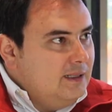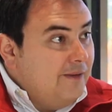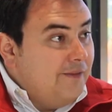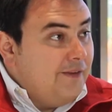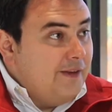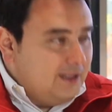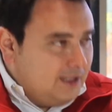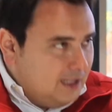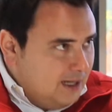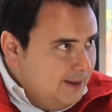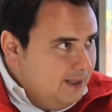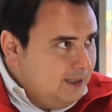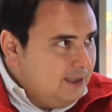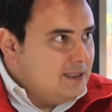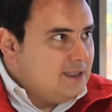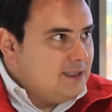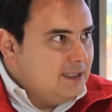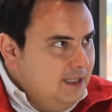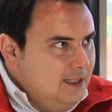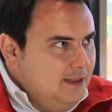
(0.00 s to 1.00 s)

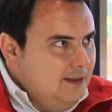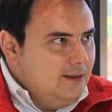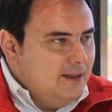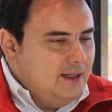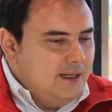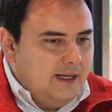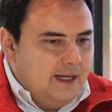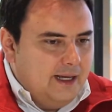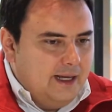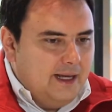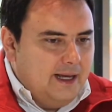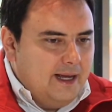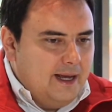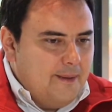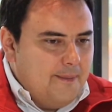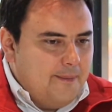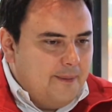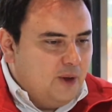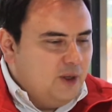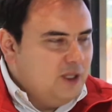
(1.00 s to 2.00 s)
Definitivamente sí,
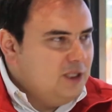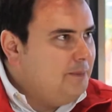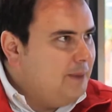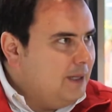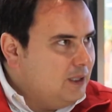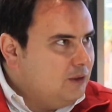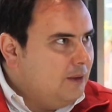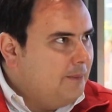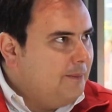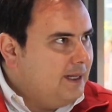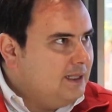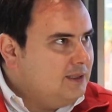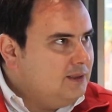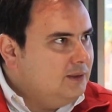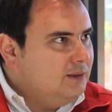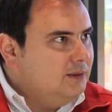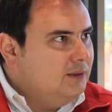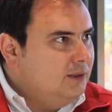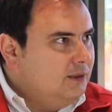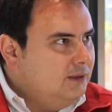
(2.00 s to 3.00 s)
eh, pero es paso a
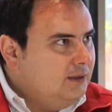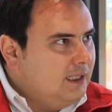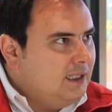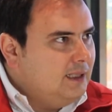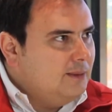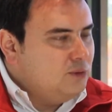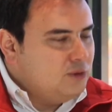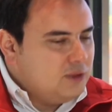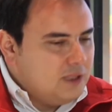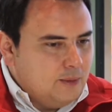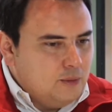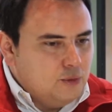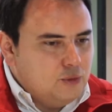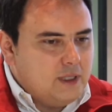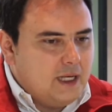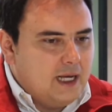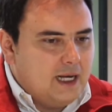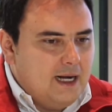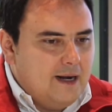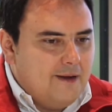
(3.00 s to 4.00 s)
paso. ¿no? Tenemos que
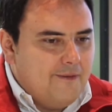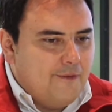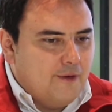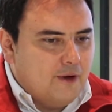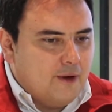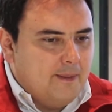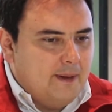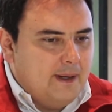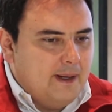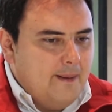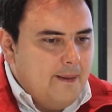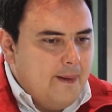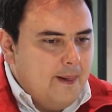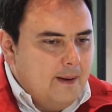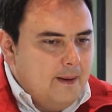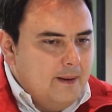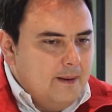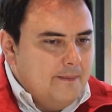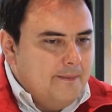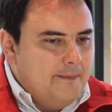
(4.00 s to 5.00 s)
buscar la forma
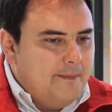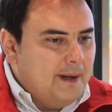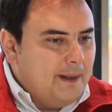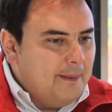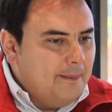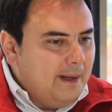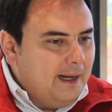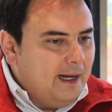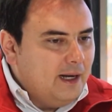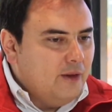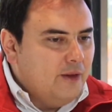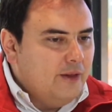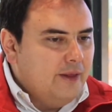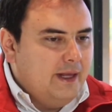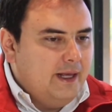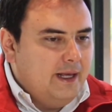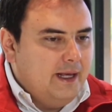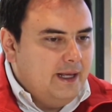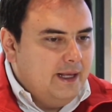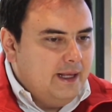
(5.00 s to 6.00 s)
primero
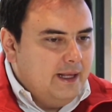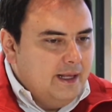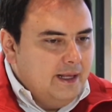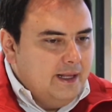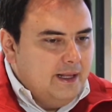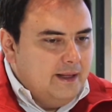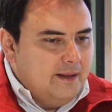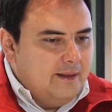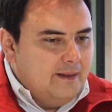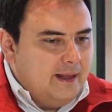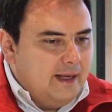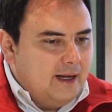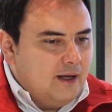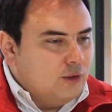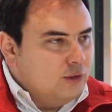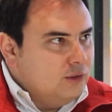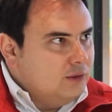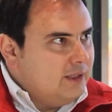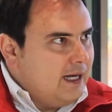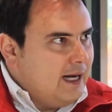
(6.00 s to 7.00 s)
de de
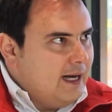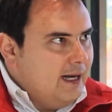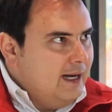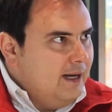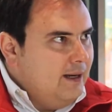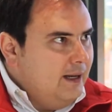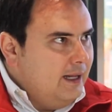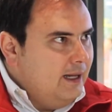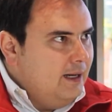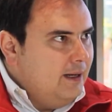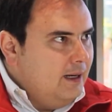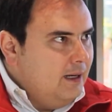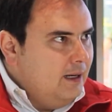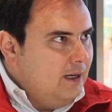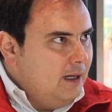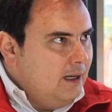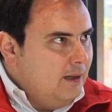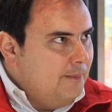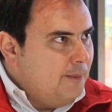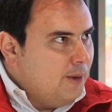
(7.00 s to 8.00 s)
encontrar
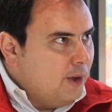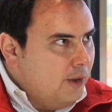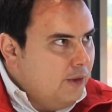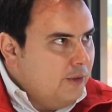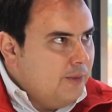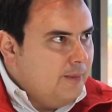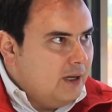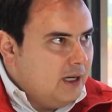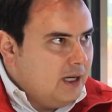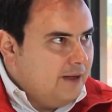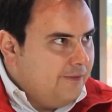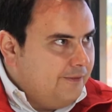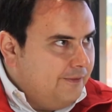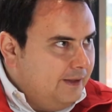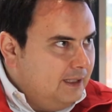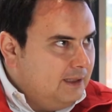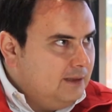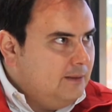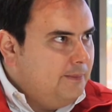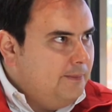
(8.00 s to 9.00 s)
el, product market
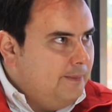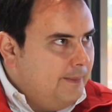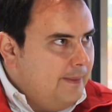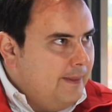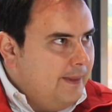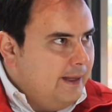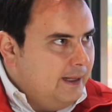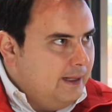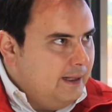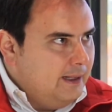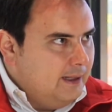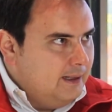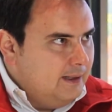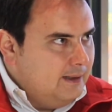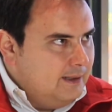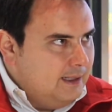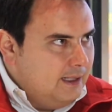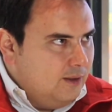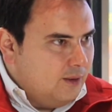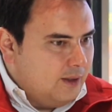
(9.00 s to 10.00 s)
fit
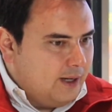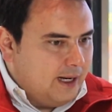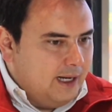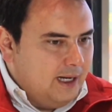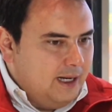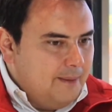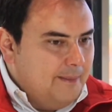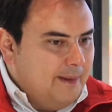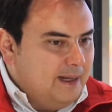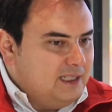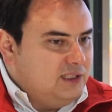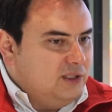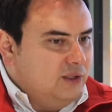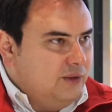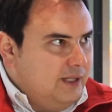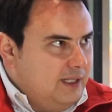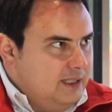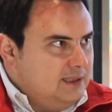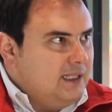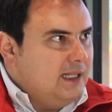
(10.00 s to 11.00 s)
de, lo que el
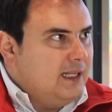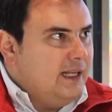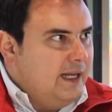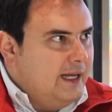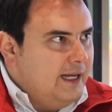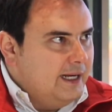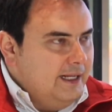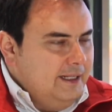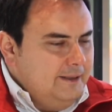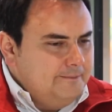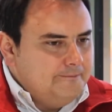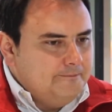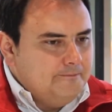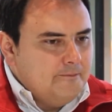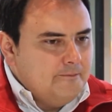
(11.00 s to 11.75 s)
inversionista quiere.